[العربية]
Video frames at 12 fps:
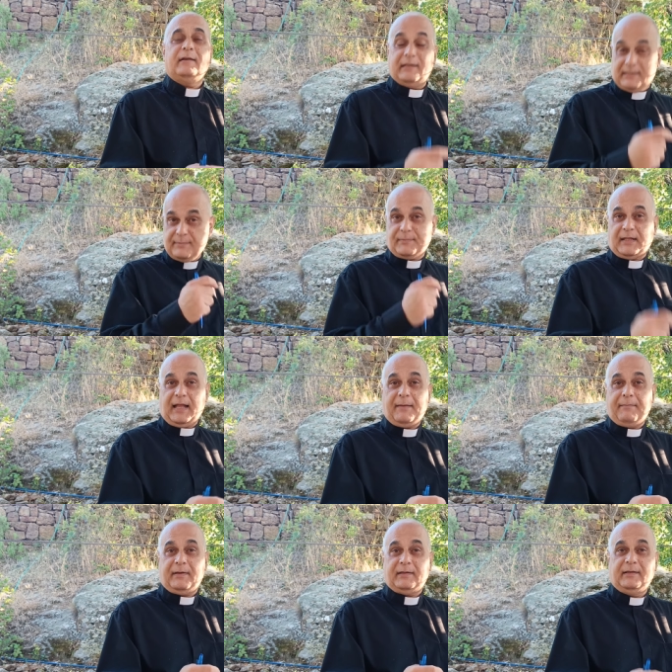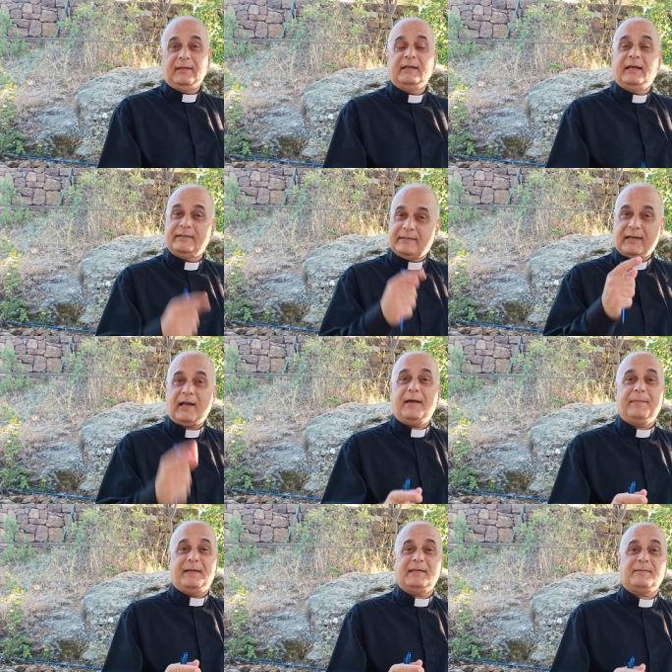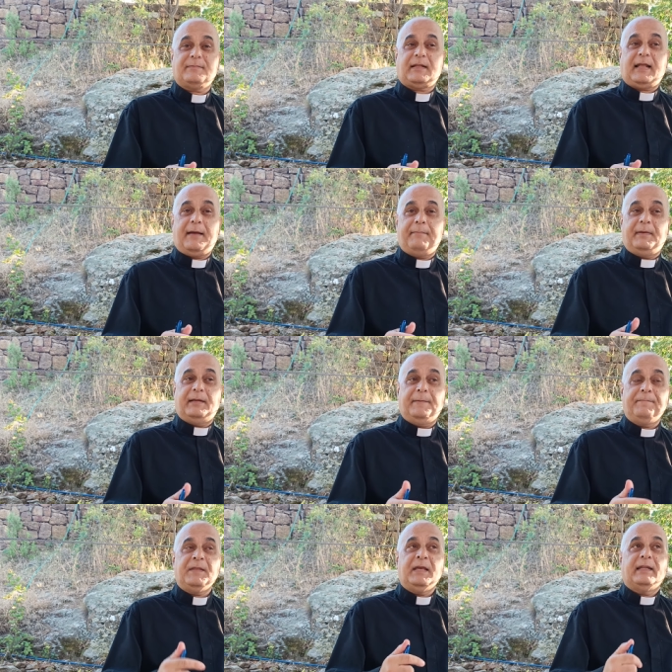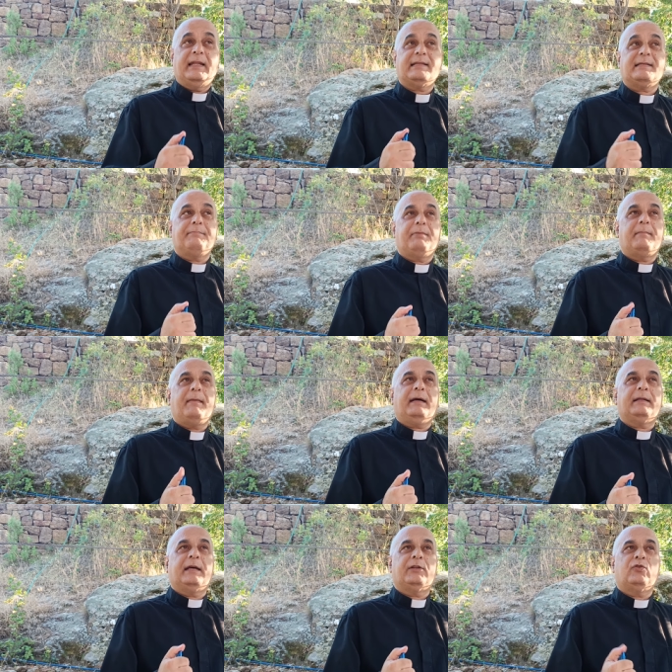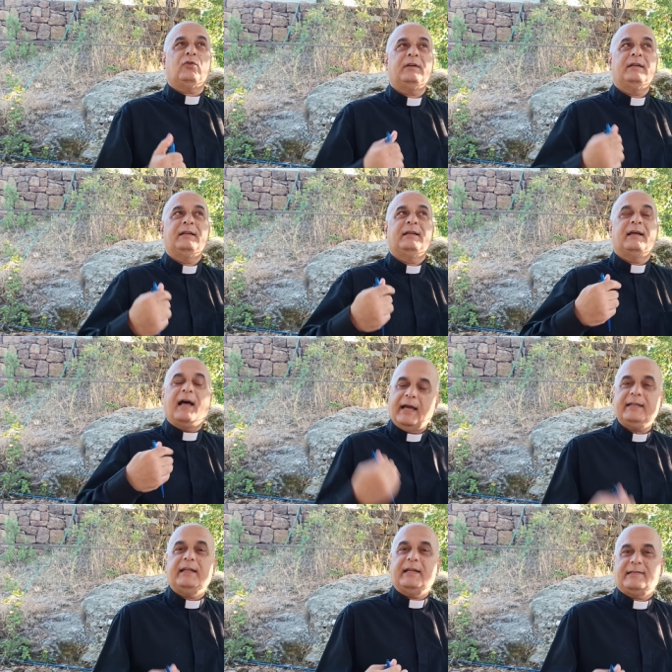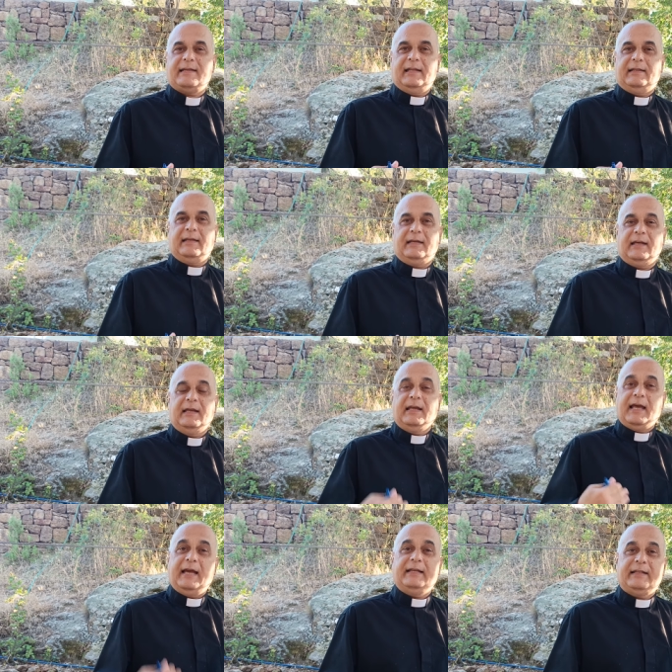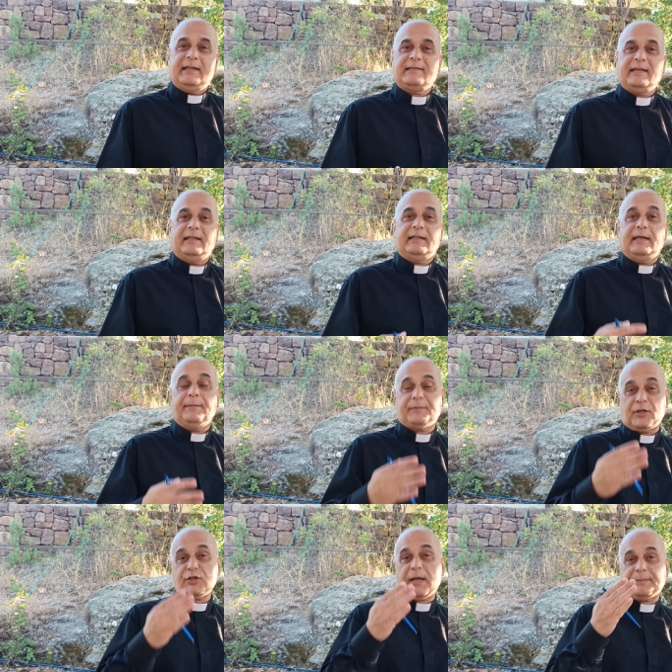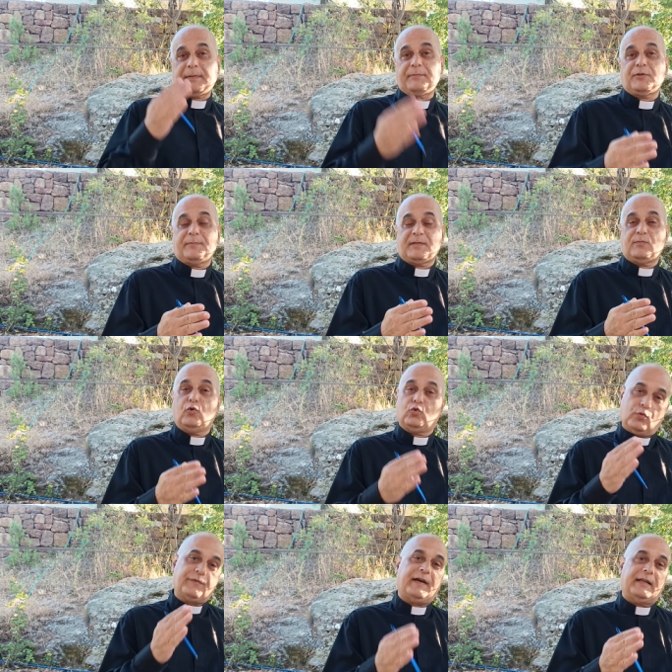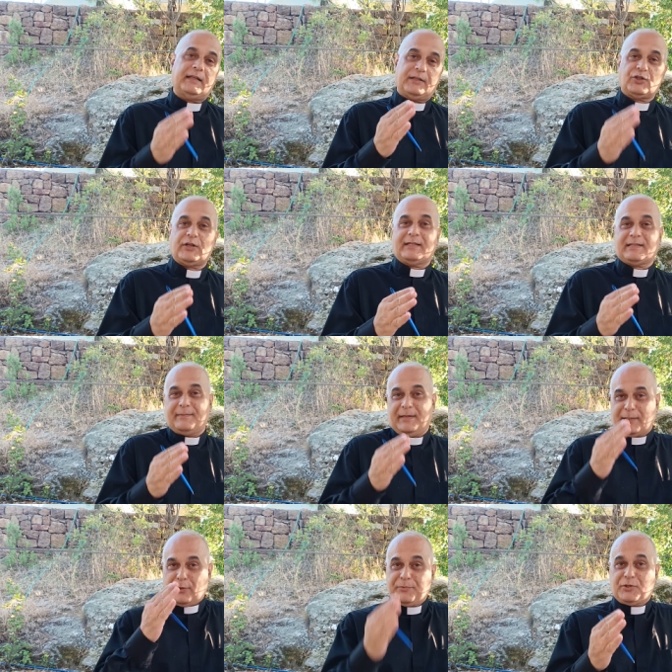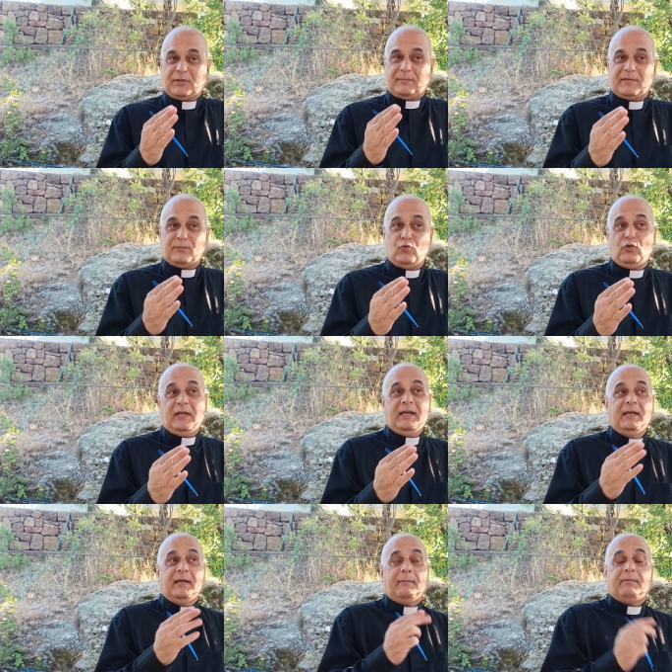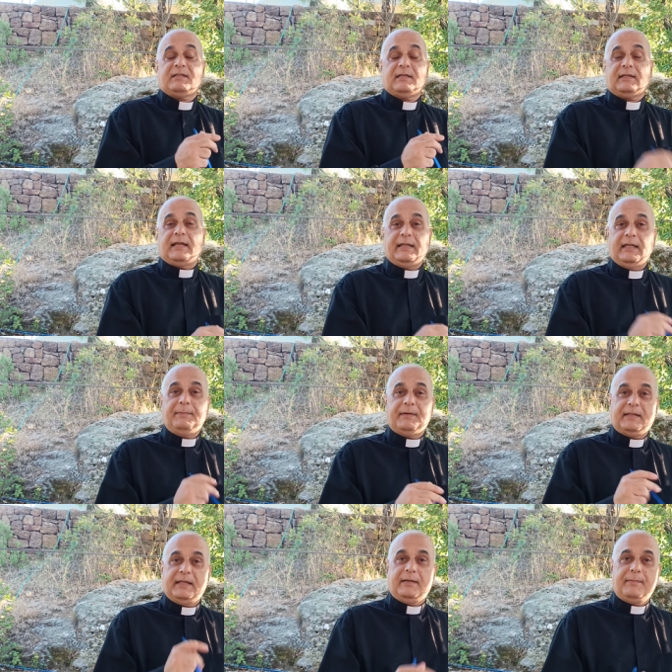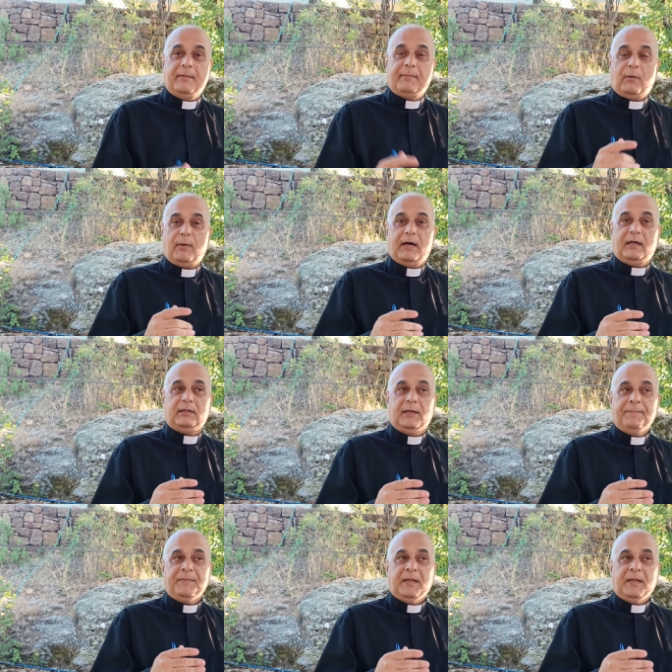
لازم تتحمل انت راهبه لازم تتحملي لازم بالمعنى انه هيدي رسالتك هيدي رسالتي بترجع بتمشي مزبوط وفعلا رجعت سمعتها ومشيت مزبوط بس التأنيب كتير مهم اوقات